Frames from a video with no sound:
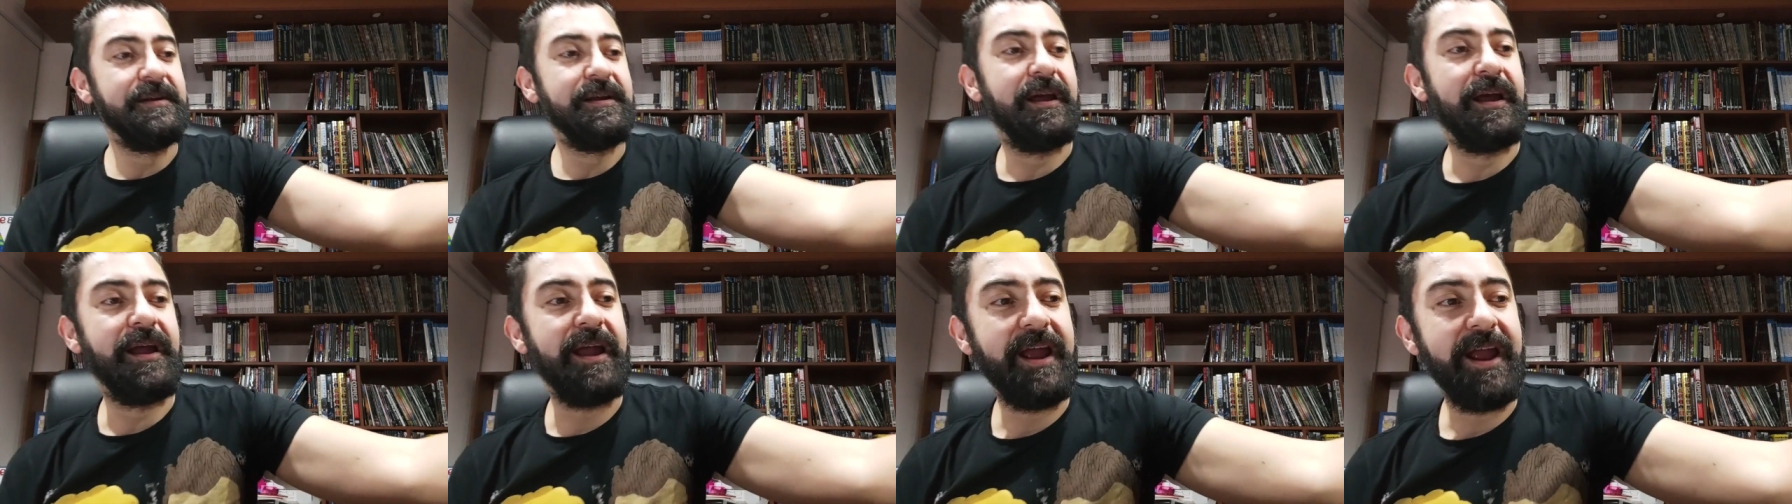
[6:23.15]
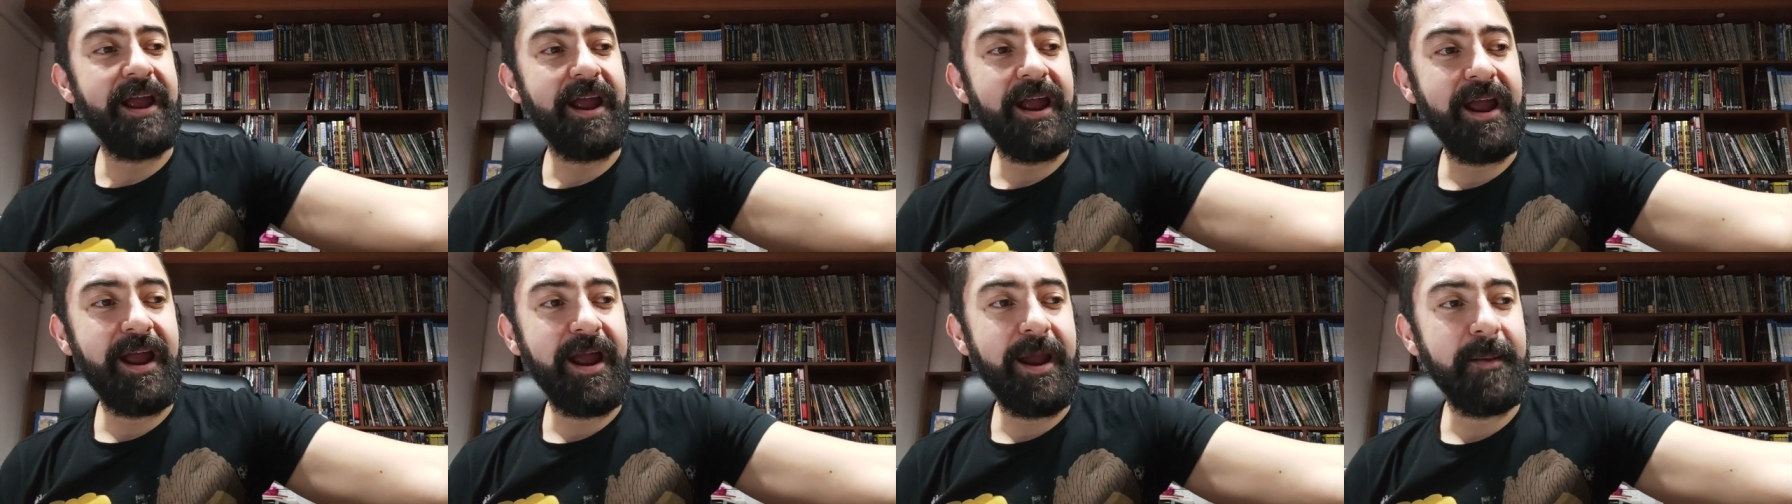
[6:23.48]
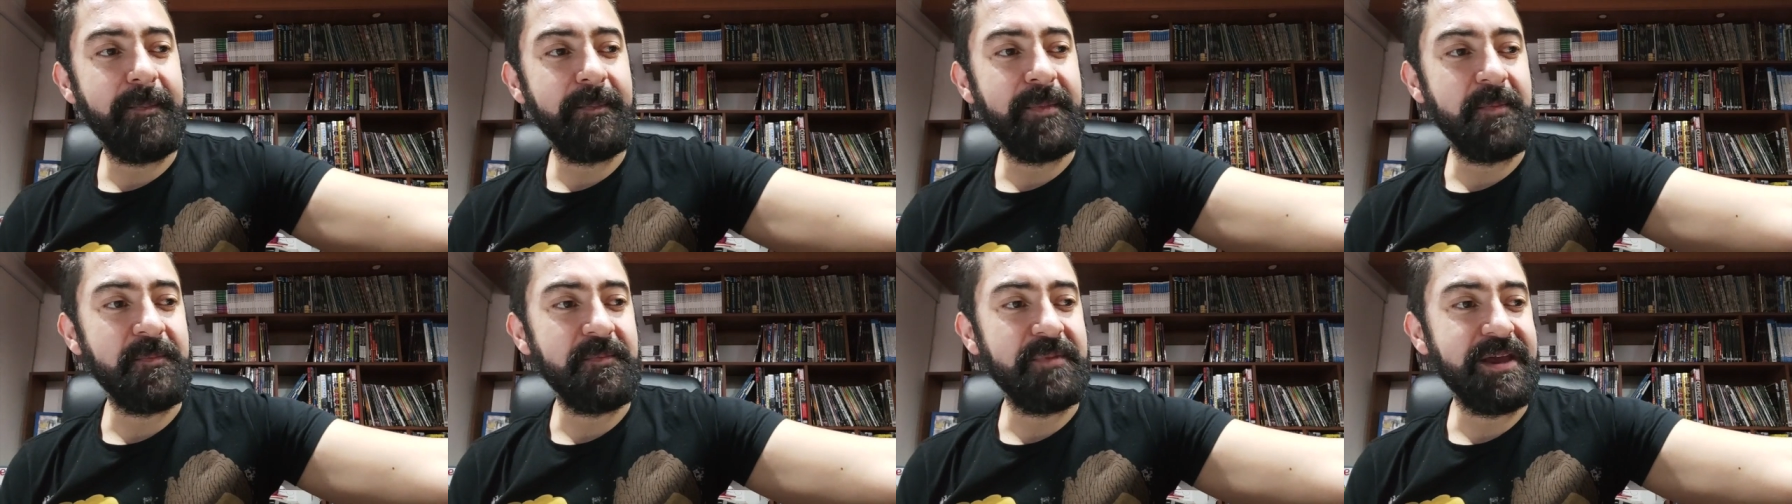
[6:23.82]
eh,
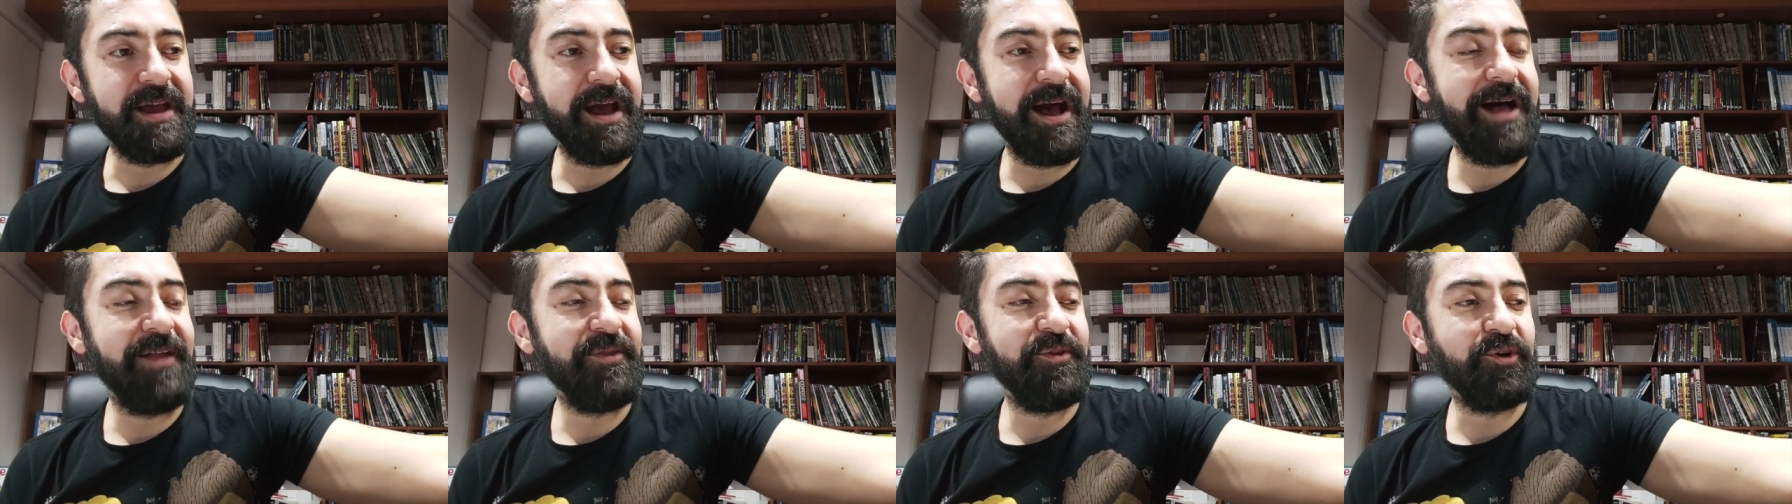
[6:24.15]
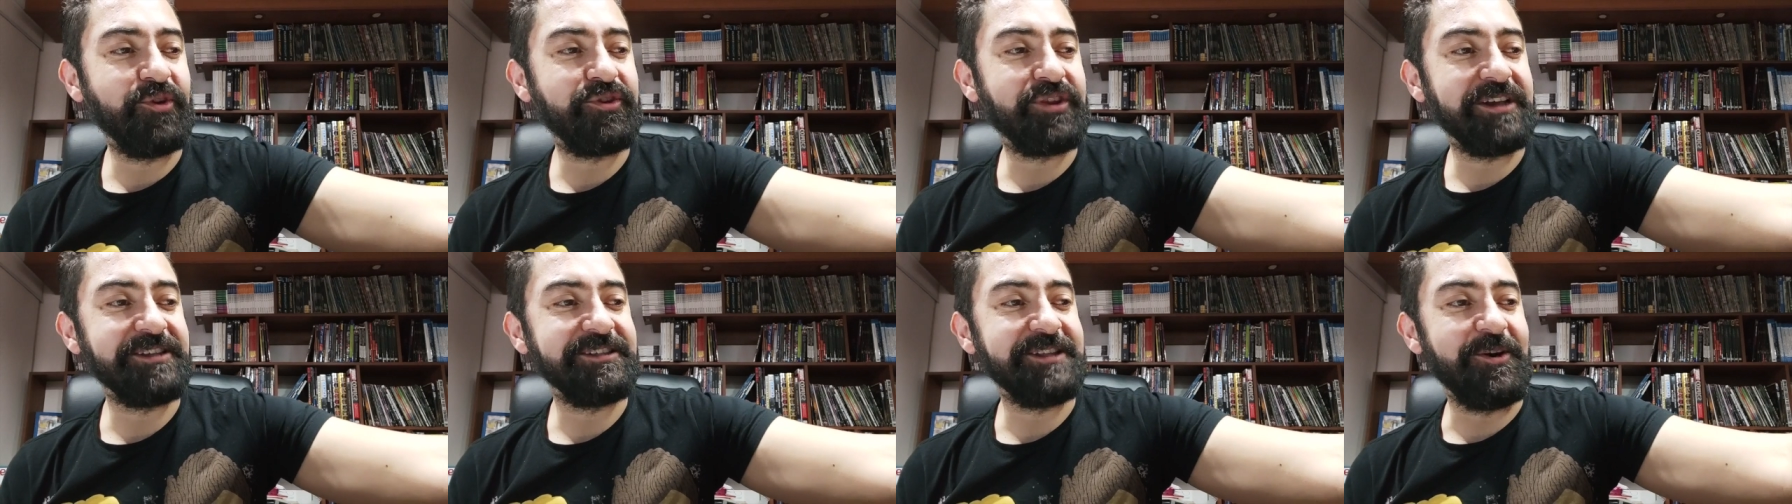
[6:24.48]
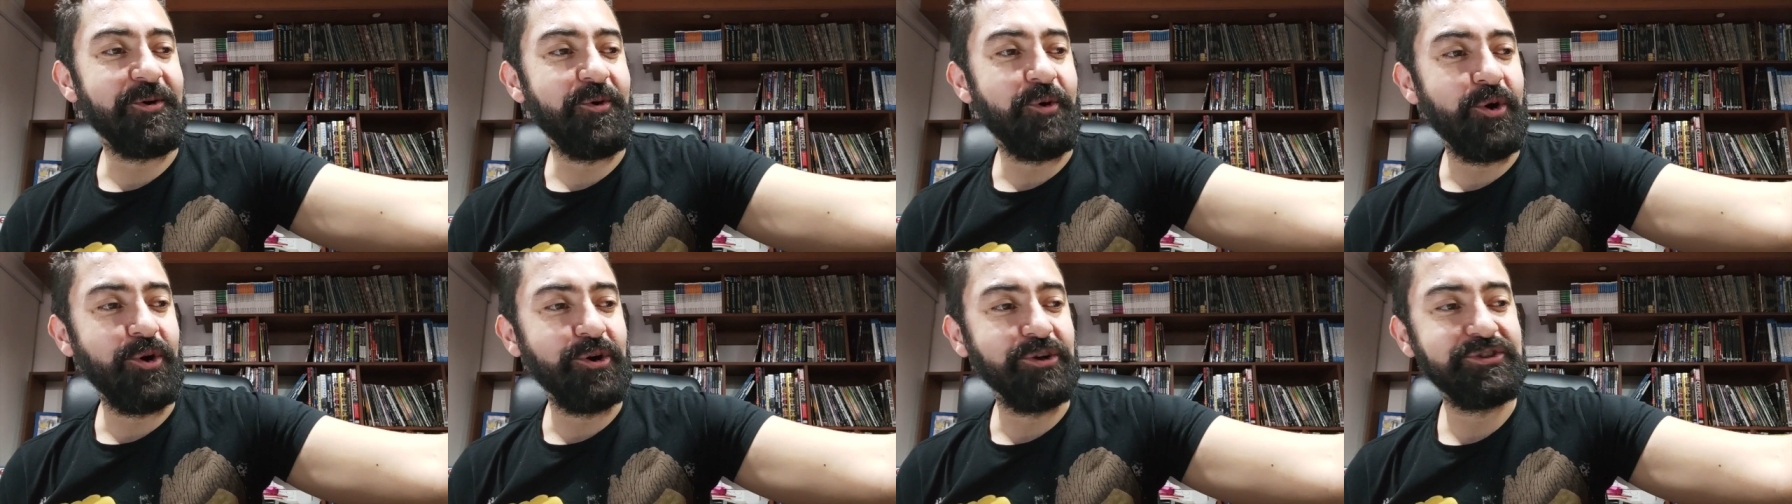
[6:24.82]
me envía notas de
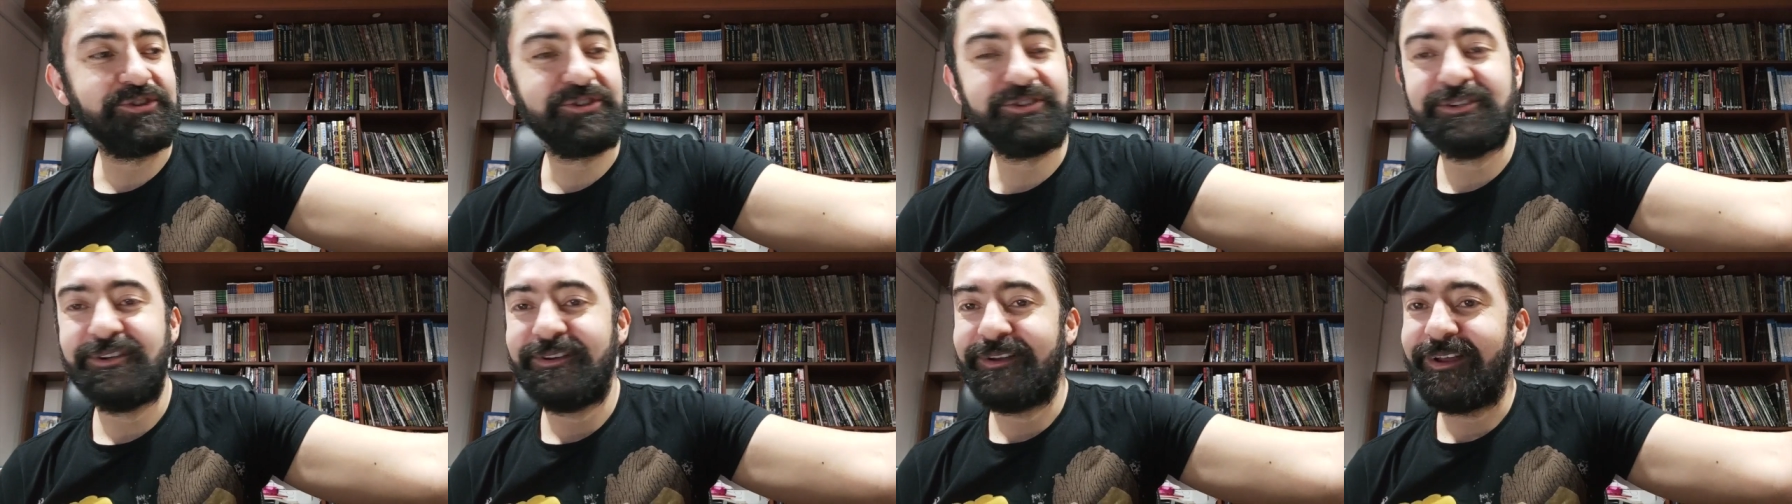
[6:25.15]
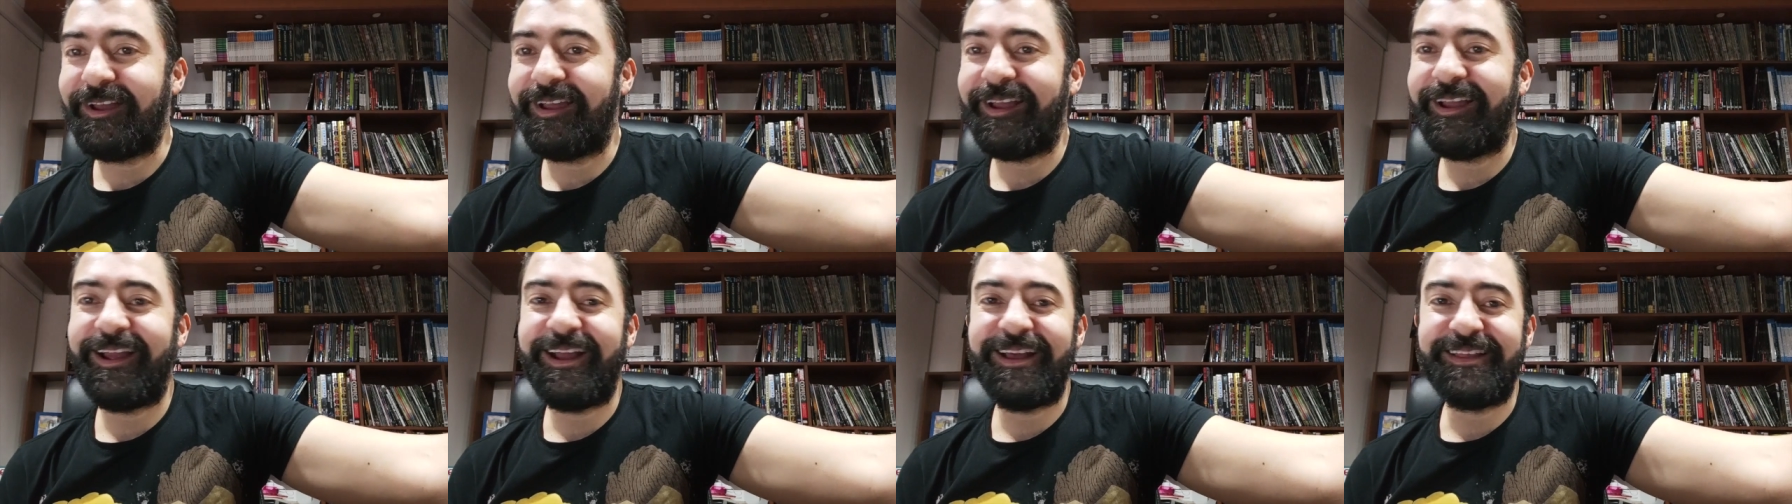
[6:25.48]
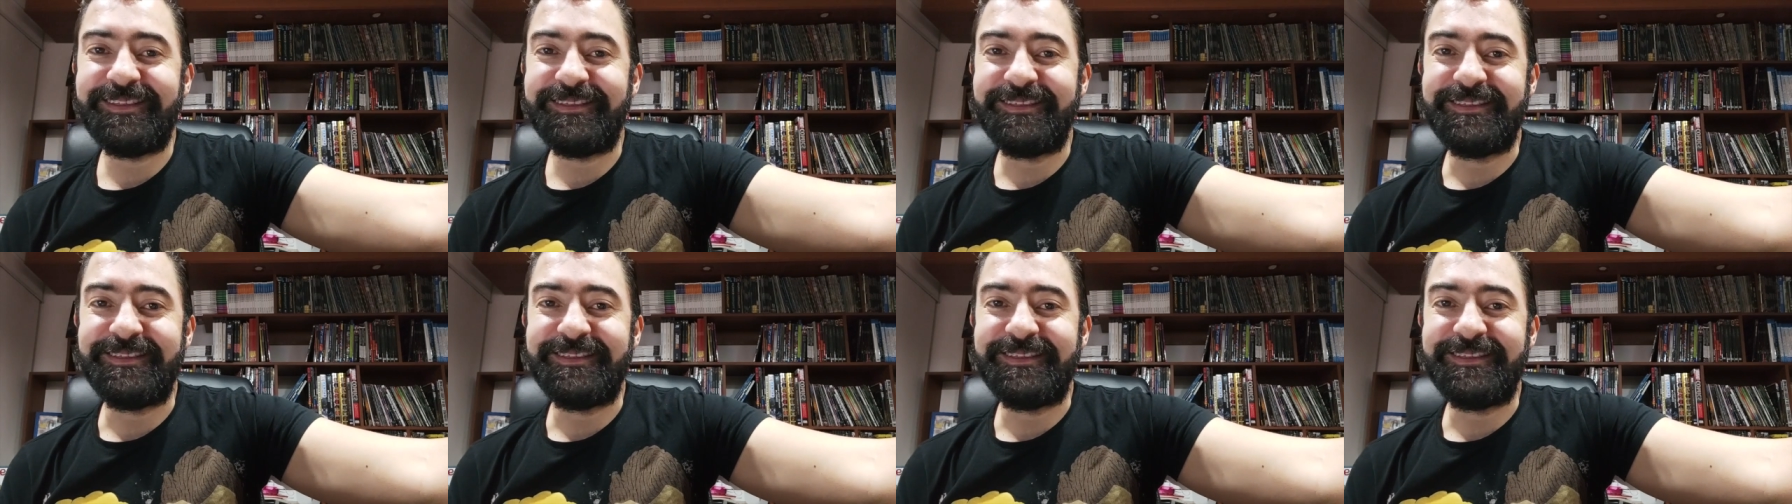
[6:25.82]
voz eh,